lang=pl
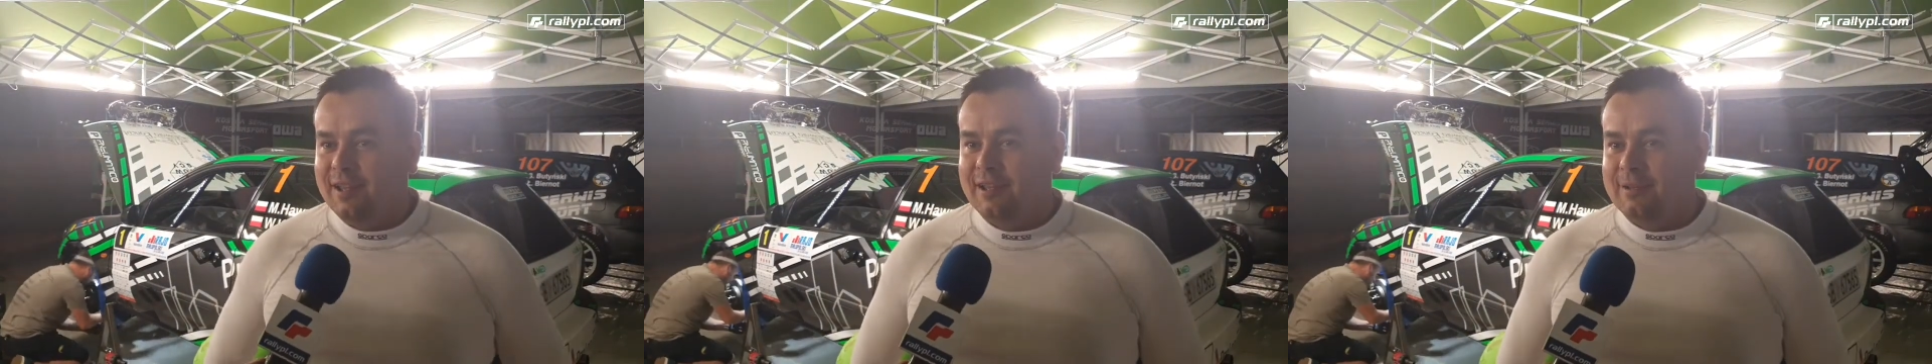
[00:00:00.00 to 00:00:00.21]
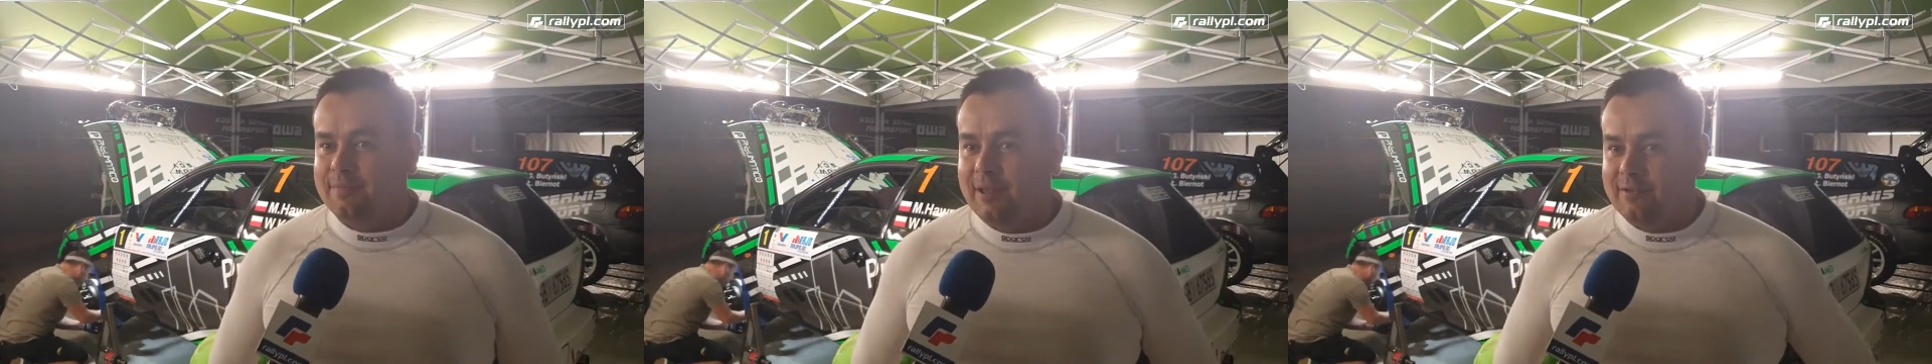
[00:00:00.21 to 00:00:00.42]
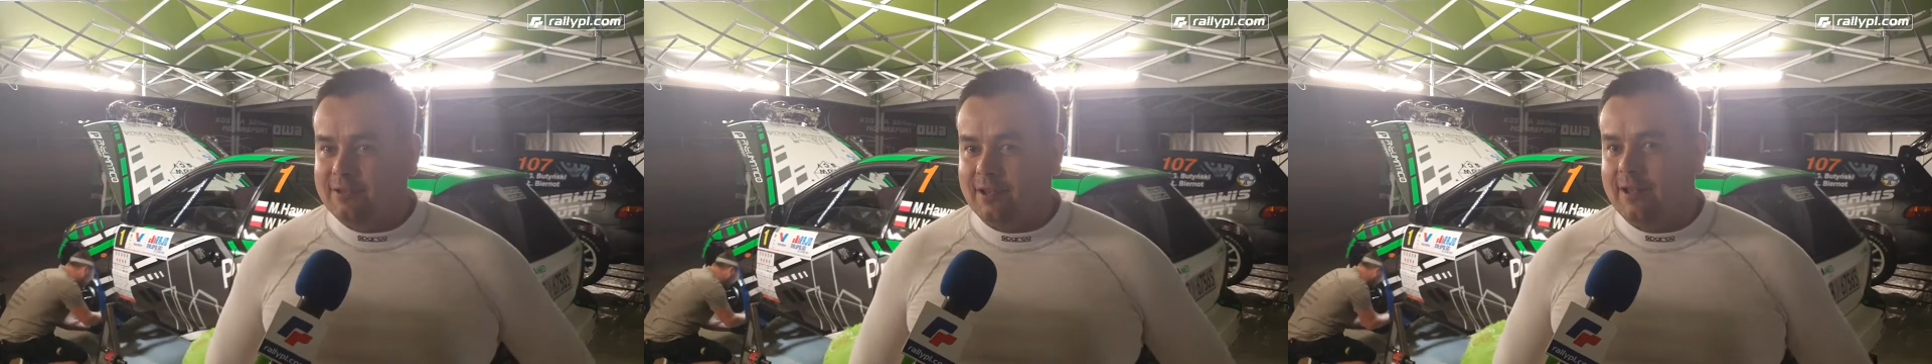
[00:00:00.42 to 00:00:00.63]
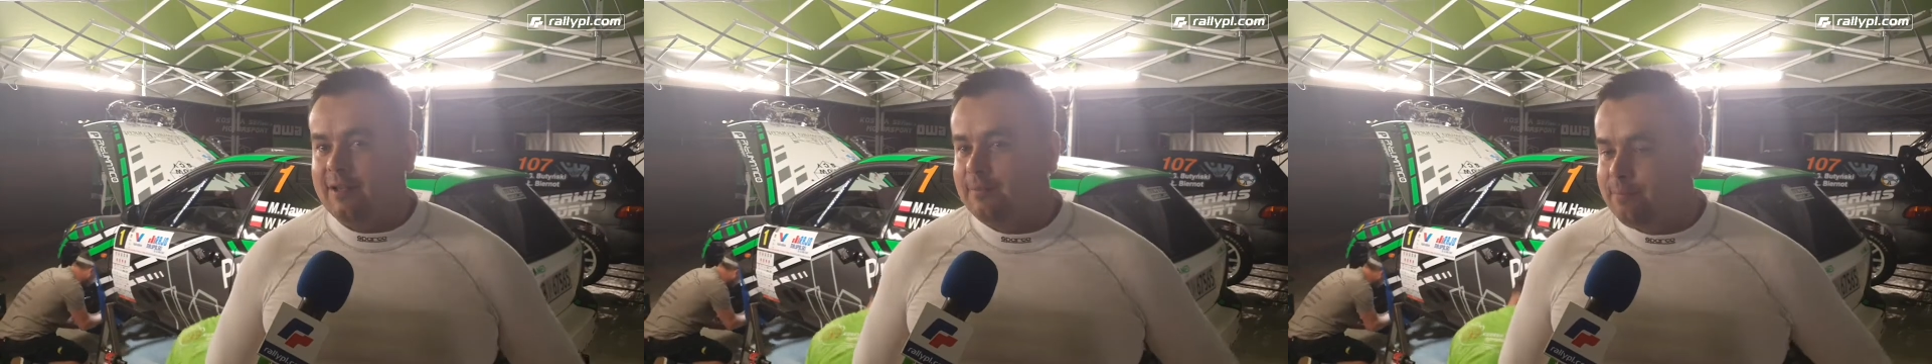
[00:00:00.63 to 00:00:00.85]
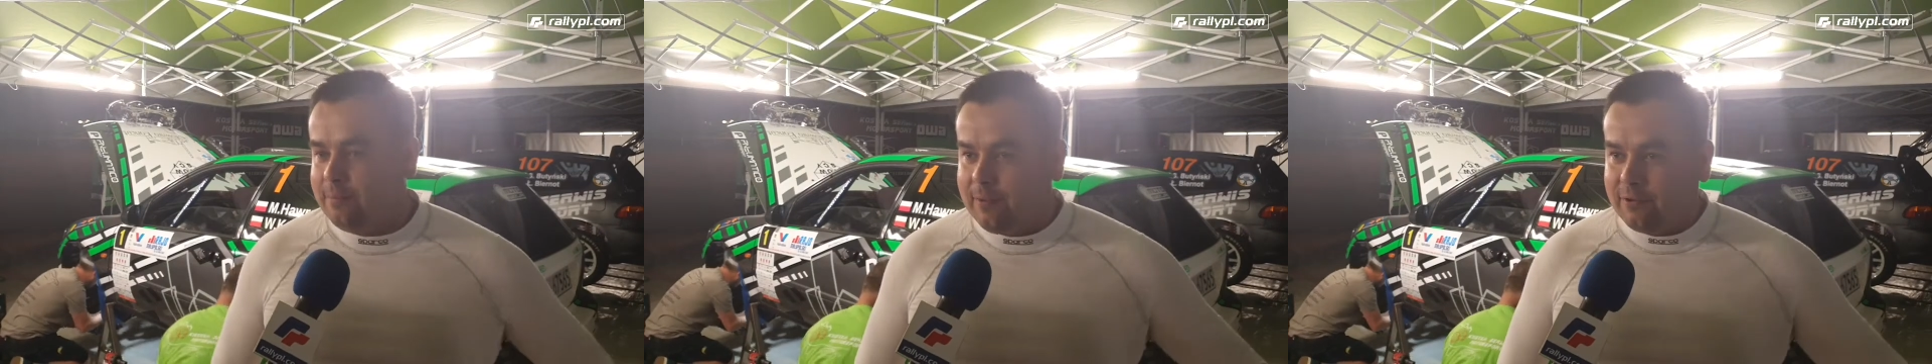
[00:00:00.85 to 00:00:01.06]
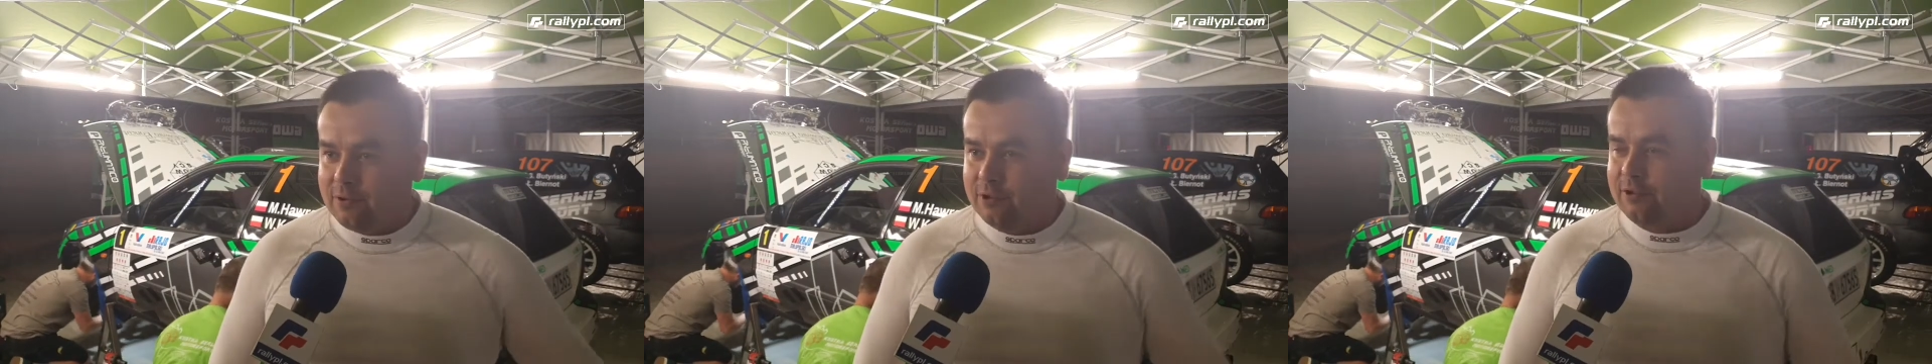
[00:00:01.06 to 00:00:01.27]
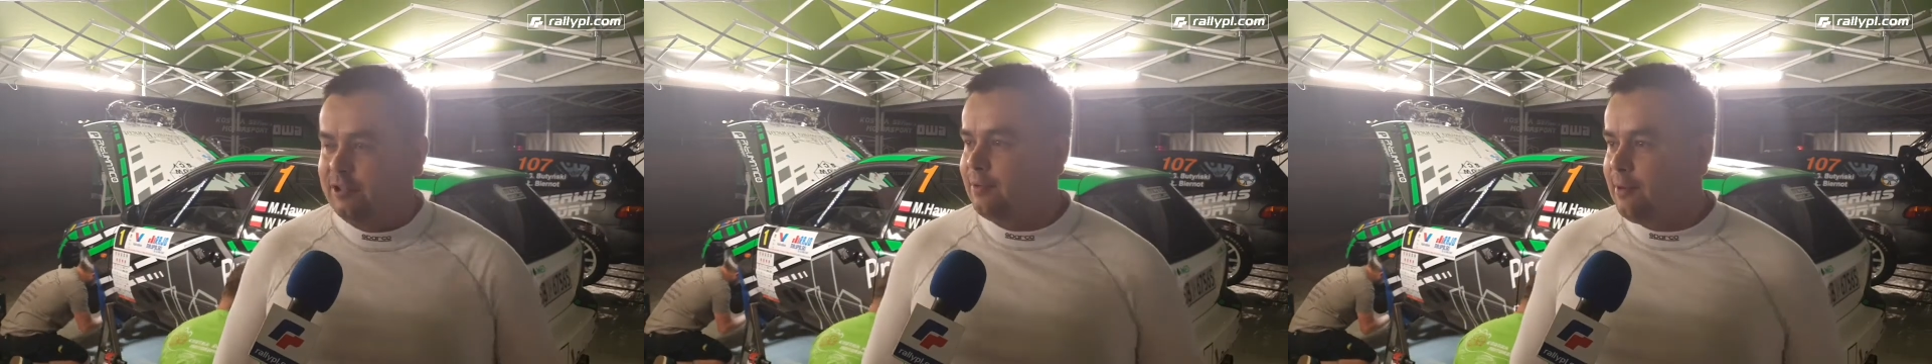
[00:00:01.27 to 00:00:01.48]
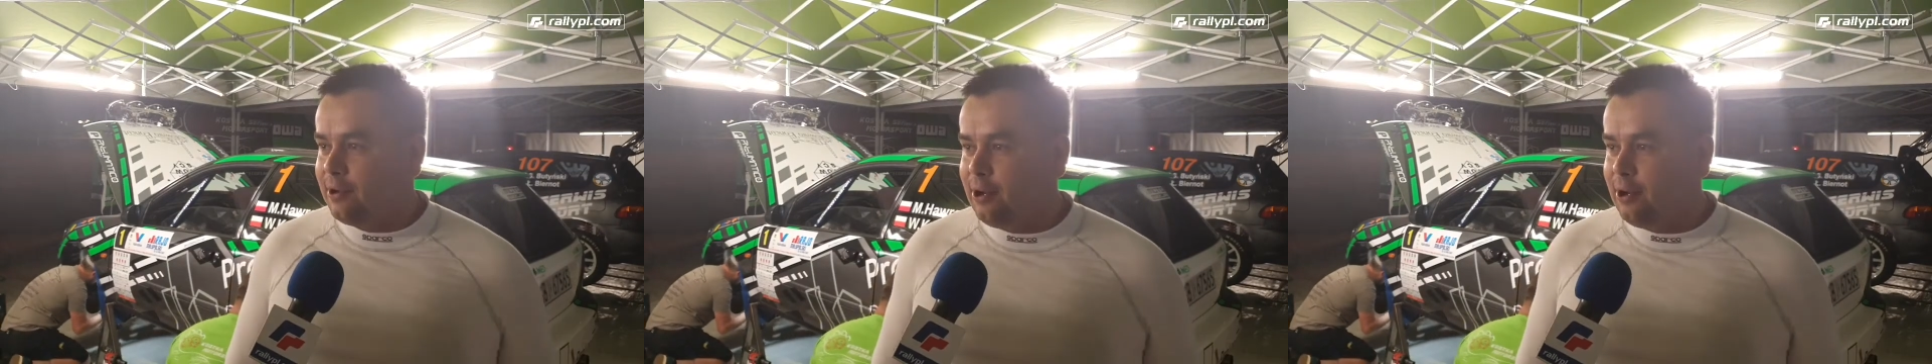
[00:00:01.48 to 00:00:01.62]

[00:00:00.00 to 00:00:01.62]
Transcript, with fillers: E, pierwsza, pierwszy odcinek